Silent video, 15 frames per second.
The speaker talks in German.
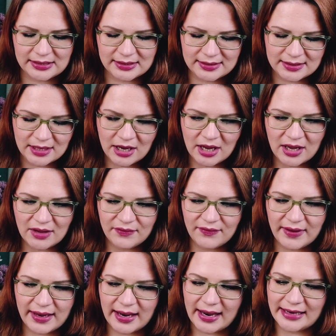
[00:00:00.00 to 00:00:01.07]
ist,
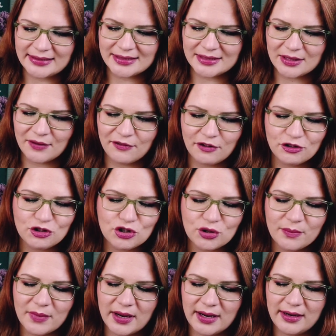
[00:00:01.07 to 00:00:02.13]
wäre eins davon
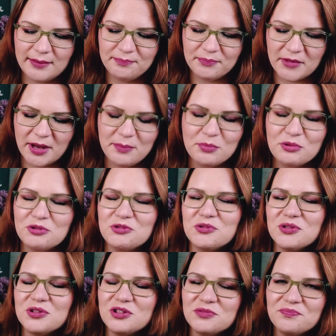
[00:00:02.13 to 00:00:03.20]
schon mal ein
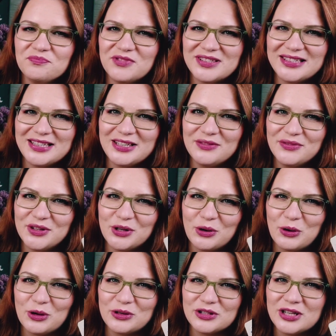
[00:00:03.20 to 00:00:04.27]
Produkt, das ihr gewinnen
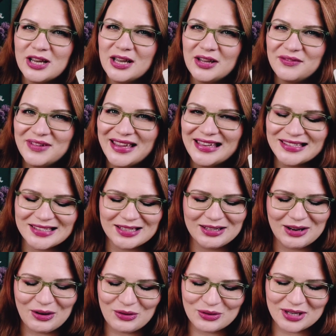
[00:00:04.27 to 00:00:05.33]
könnt. Welches
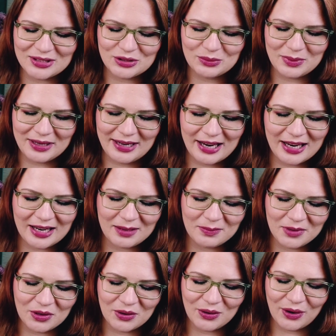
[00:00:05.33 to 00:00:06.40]
genau, das überlege ich
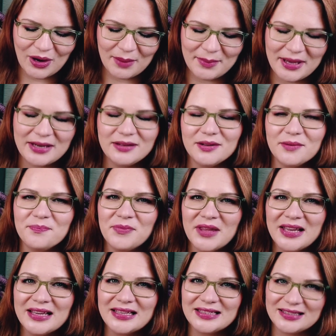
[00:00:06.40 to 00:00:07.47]
mir noch am Ende
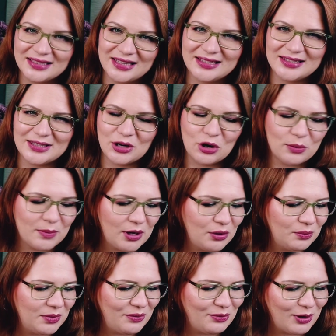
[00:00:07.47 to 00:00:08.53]
geht es dann nochmal
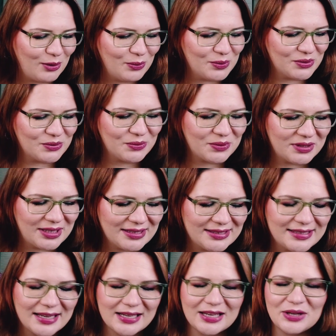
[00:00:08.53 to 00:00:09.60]
um die Verlosung und dann
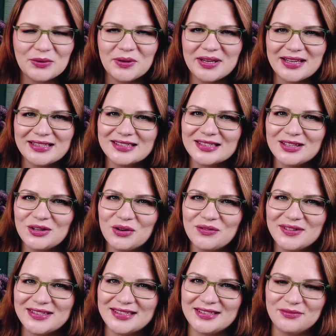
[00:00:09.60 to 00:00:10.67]
zeige ich euch ganz genau,
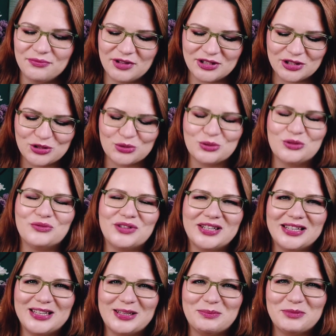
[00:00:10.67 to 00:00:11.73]
was, was es zu
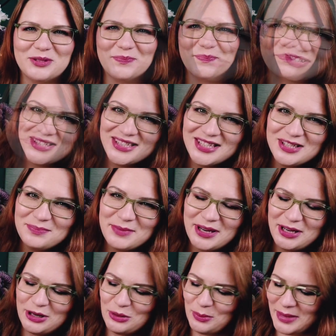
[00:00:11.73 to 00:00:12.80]
gewinnen gibt. Wir sind bei
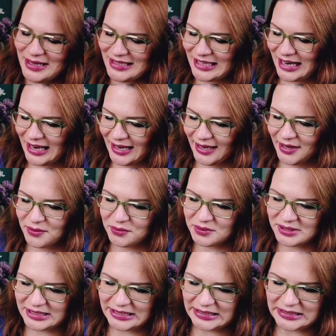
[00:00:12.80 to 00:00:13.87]
der Nummer 3
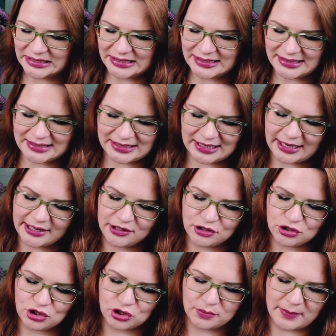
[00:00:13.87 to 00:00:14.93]
und hier ist
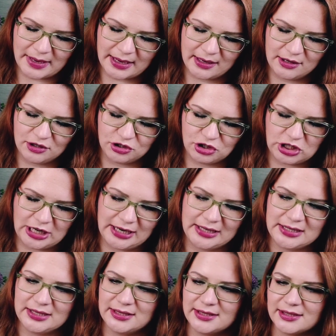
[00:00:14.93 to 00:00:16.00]
eine schmale
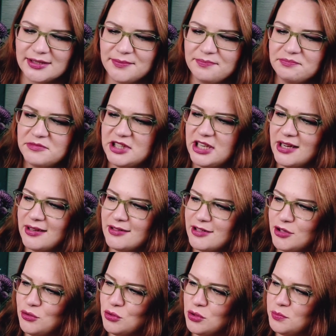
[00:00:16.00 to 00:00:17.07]
Schachtel drin. Die hat
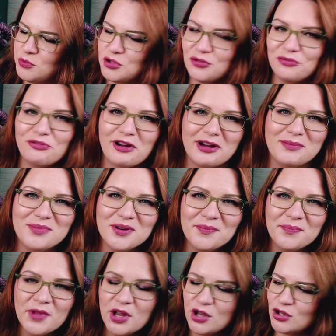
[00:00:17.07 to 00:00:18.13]
eine hübsche
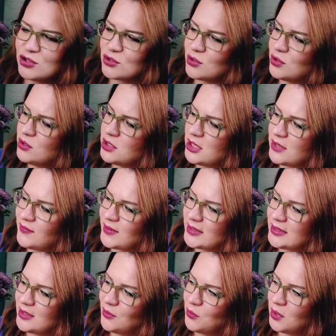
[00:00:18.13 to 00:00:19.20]
Farbe. Es könnte
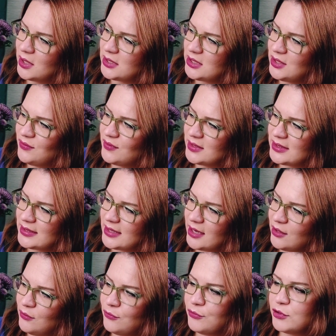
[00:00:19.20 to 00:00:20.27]
etwas Dekoratives
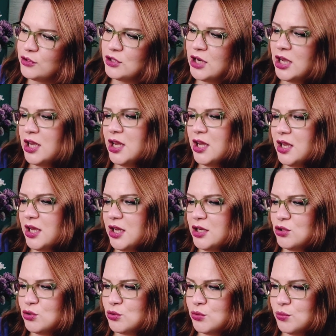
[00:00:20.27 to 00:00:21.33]
sein. Von
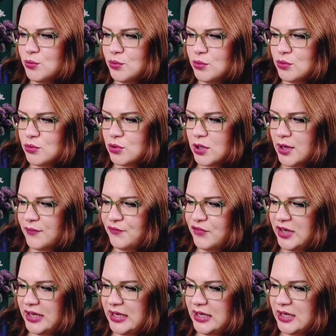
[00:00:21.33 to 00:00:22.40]
Etude haben
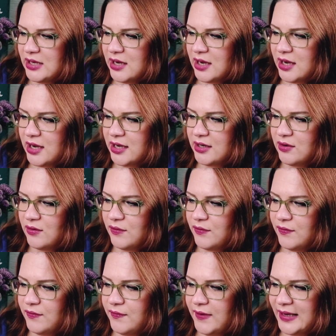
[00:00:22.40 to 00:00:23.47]
wir hier ein
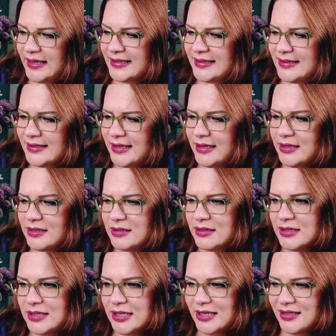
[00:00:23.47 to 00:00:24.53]
Fixing
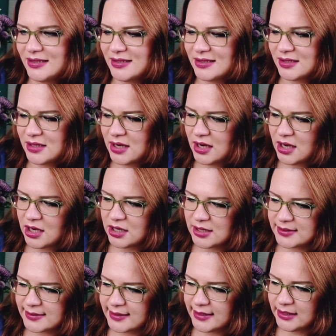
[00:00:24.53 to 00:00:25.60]
Tint.
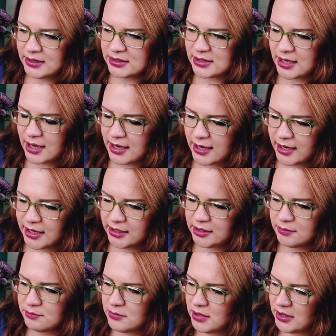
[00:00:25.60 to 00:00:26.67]
Das klingt nach
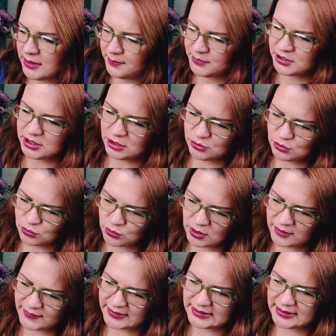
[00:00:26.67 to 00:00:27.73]
einem Lip Tint,
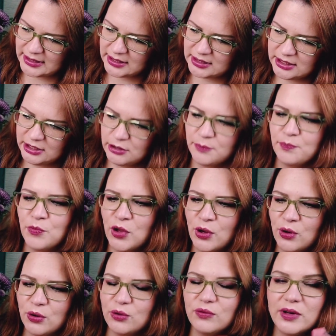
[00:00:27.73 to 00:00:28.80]
oder? Was sagt ihr?
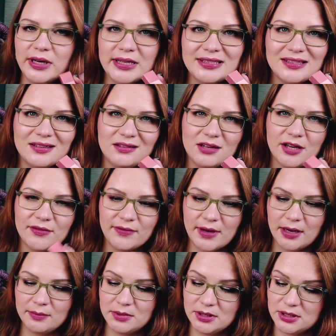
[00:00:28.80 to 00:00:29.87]
Und wenn das in der
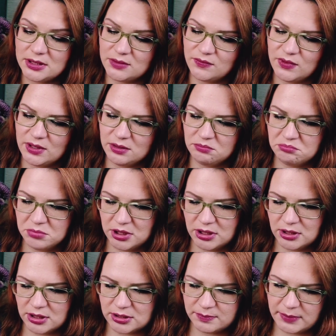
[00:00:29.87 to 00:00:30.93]
Farbe ist wie
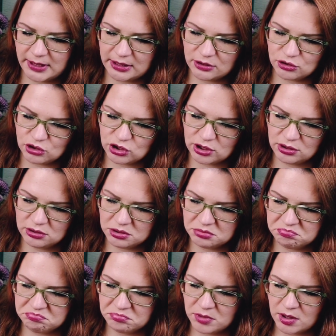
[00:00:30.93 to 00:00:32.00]
hier das Packaging,
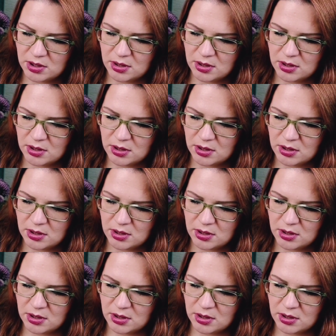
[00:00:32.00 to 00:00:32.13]
dann